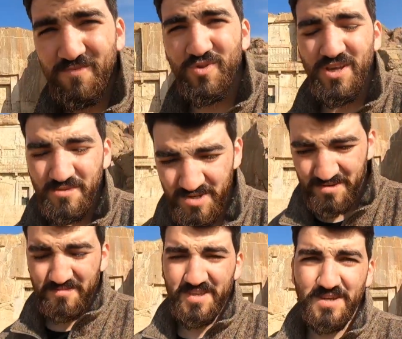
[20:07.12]
Bu da
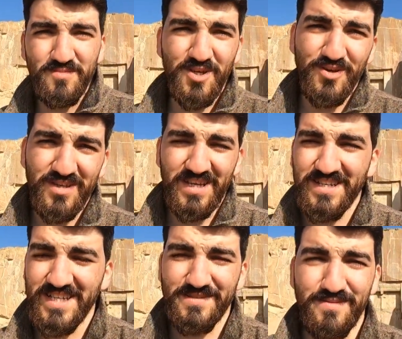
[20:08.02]
benim kimse
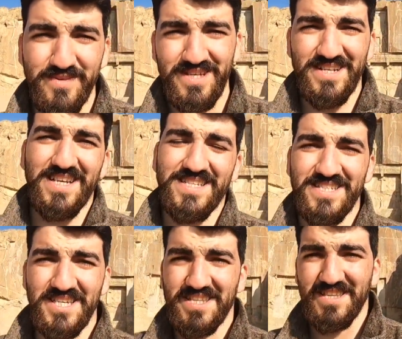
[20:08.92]
yokken resmimi
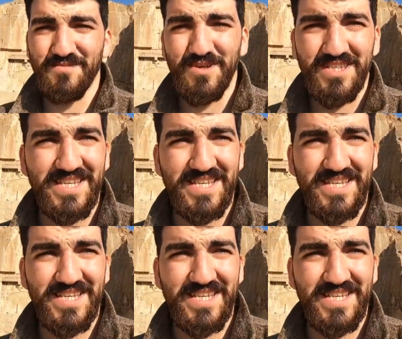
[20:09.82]
nasıl çektiğimin